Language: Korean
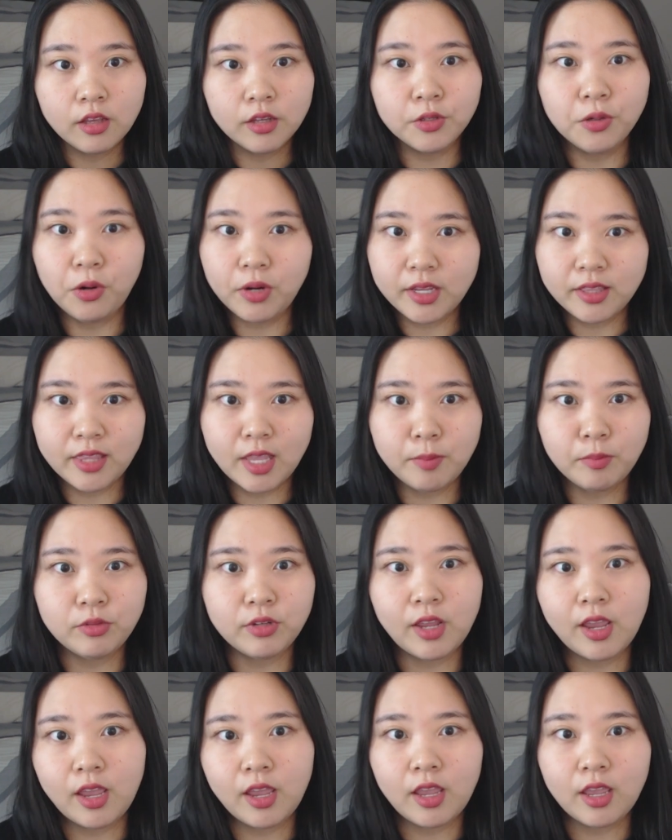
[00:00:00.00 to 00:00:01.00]
그렇기
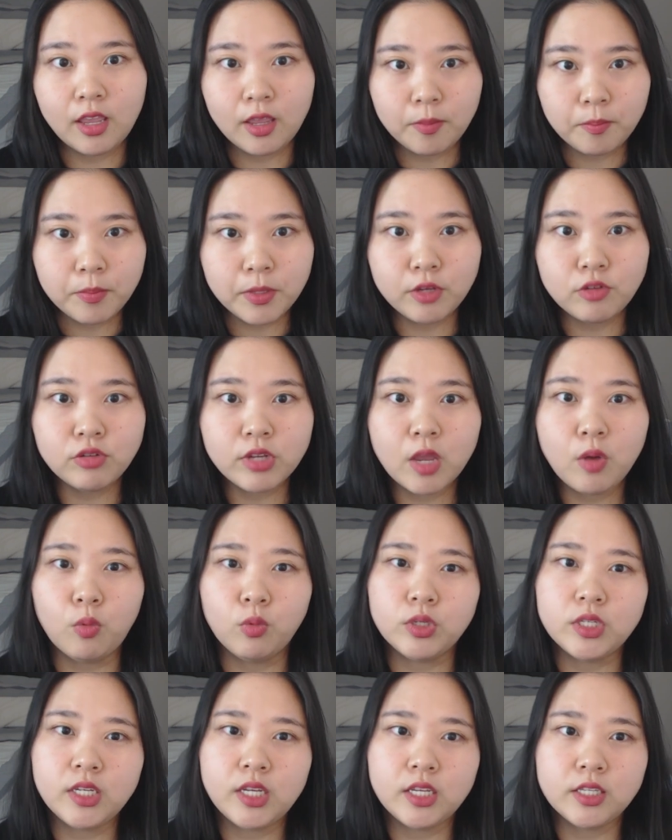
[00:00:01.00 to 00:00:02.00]
때문에 미국에
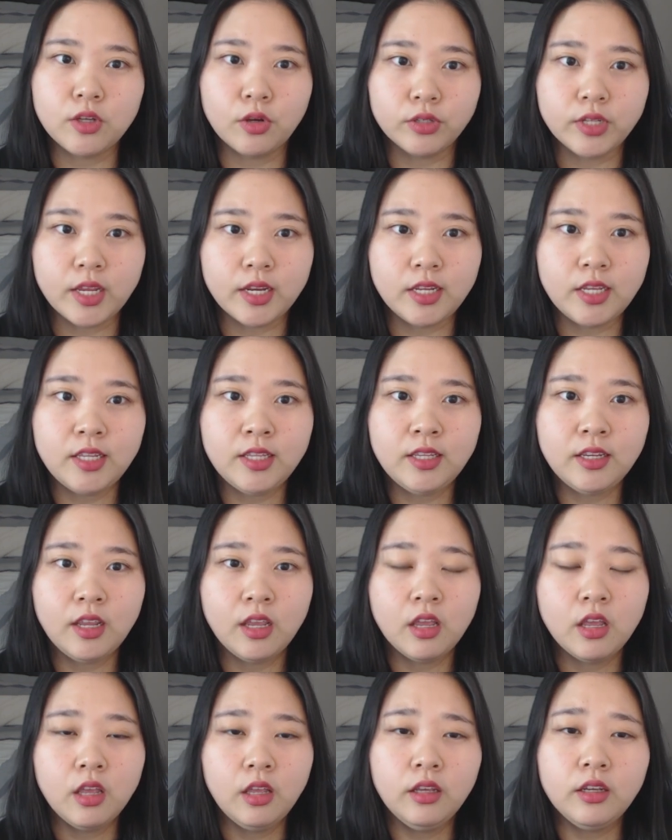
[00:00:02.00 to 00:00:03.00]
오시기 전에는
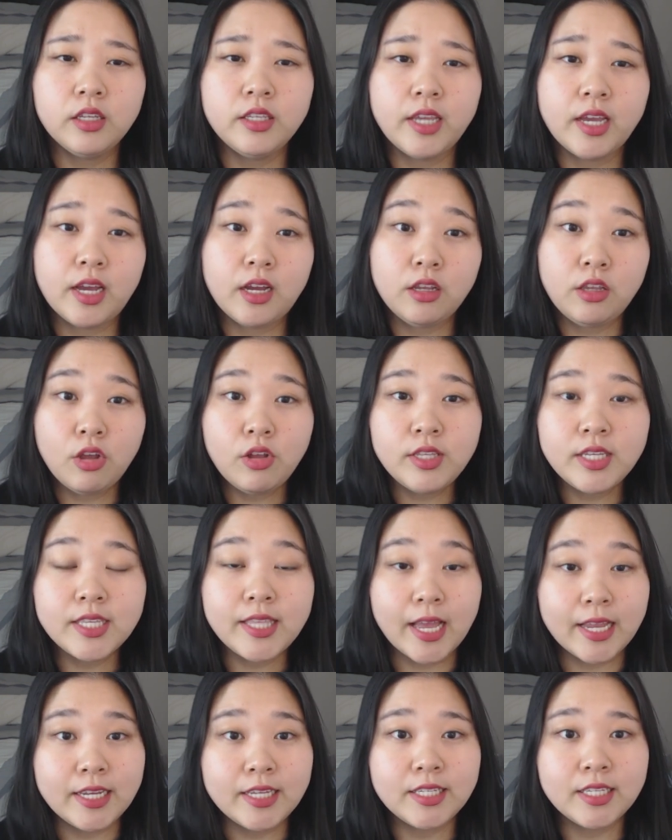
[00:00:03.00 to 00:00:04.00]
그냥 현재
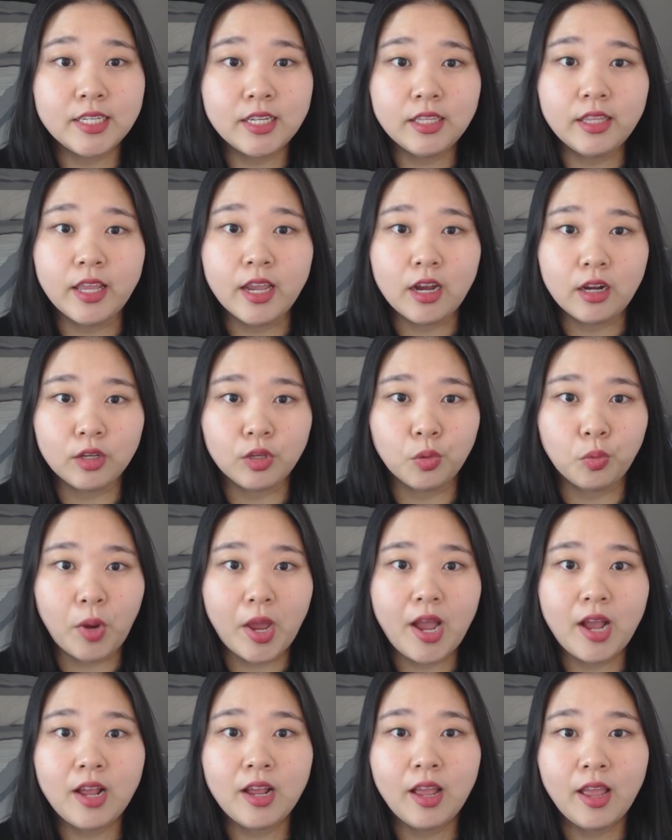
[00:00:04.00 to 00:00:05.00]
다니시는
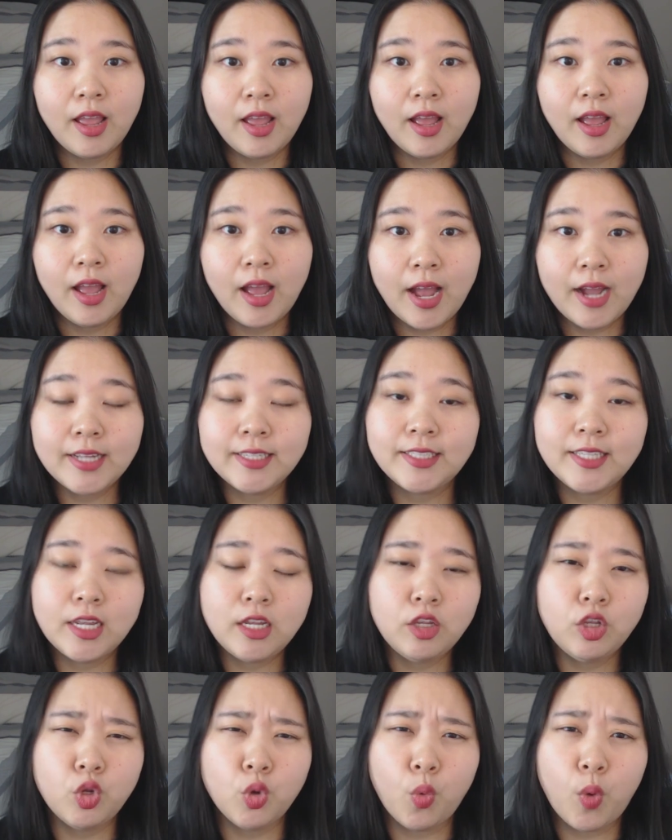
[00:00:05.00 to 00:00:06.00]
대학교랑
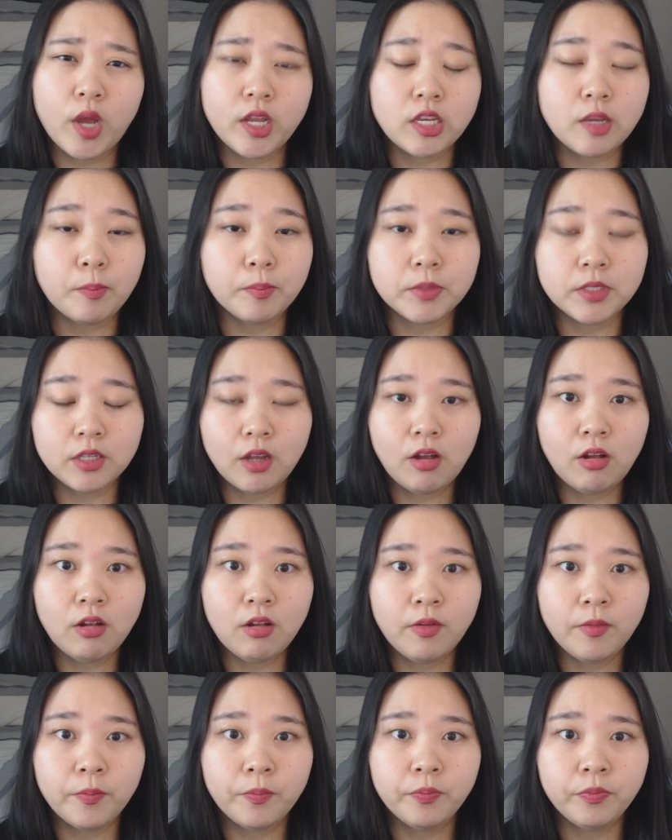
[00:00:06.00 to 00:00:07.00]
학생 교환 협정
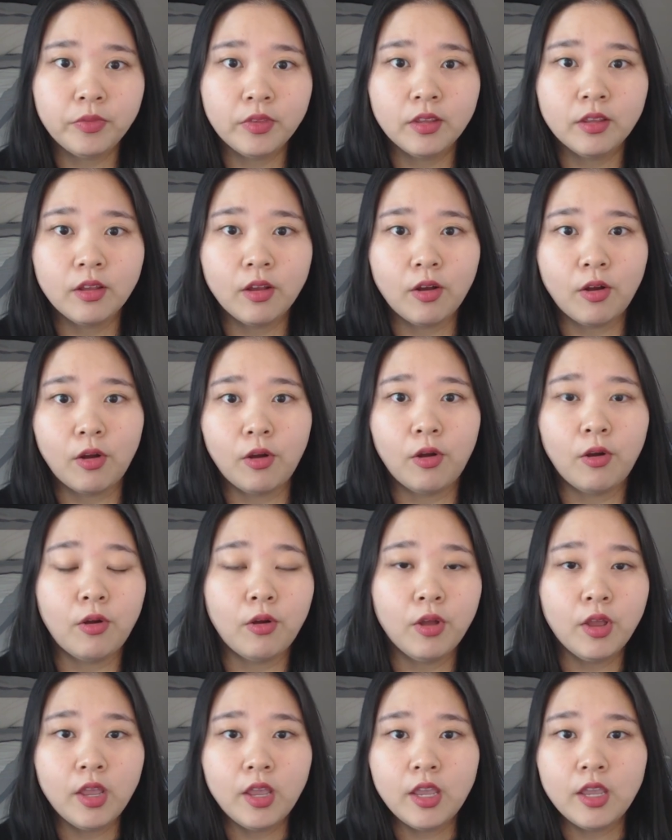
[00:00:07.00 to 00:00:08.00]

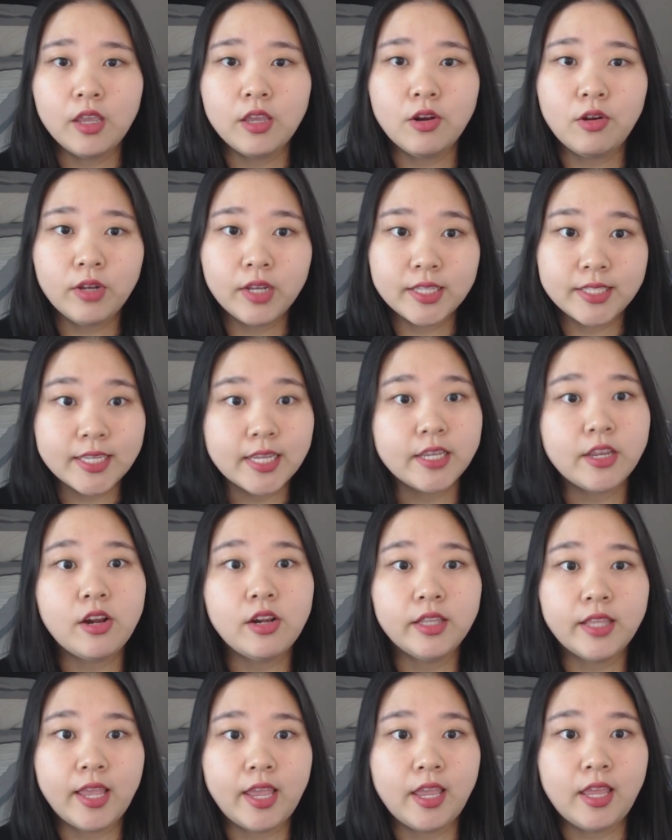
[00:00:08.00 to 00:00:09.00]
어, 이런 게
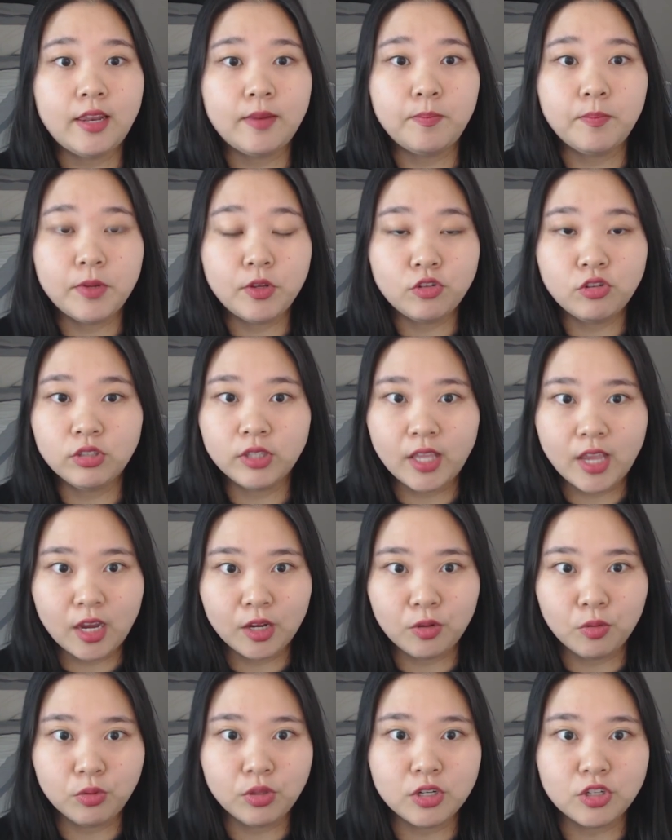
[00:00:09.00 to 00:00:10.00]
체결된 미국
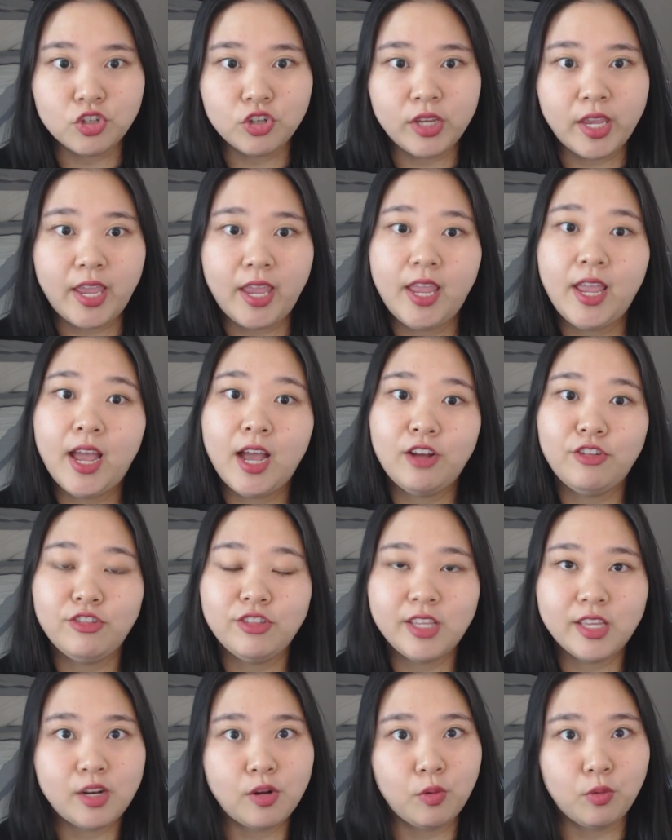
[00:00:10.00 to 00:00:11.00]
대학교들 중에 한
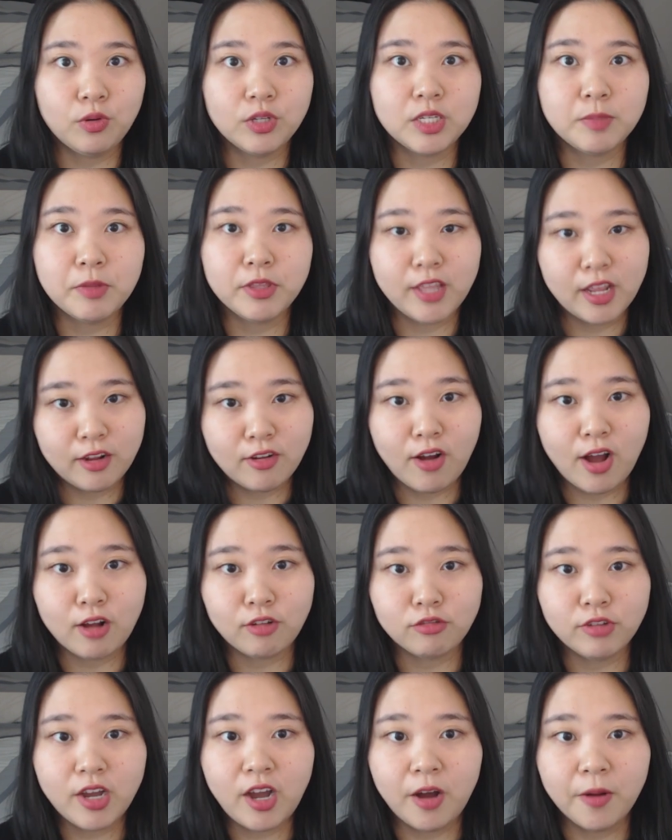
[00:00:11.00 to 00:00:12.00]
군데를 고르시면 될 것
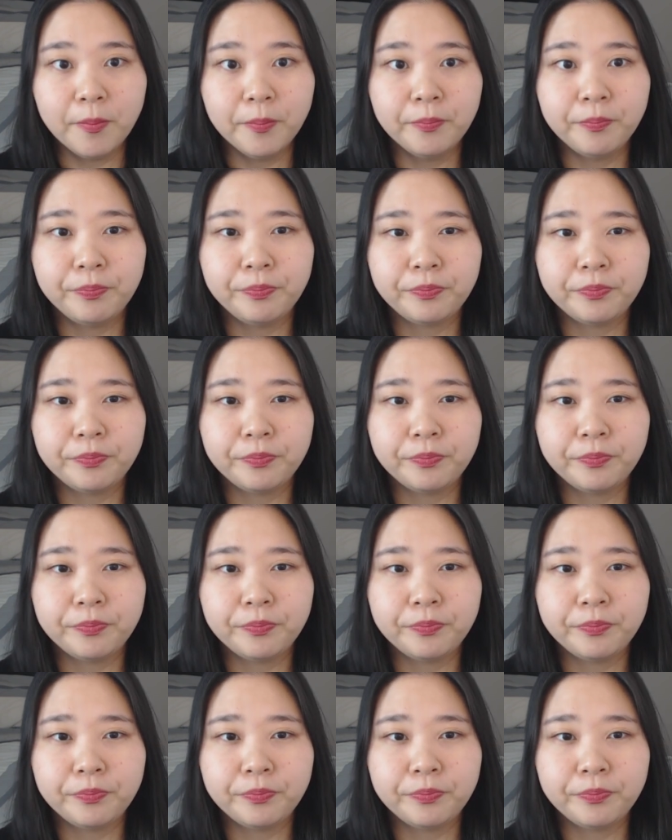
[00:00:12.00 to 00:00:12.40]
같고요.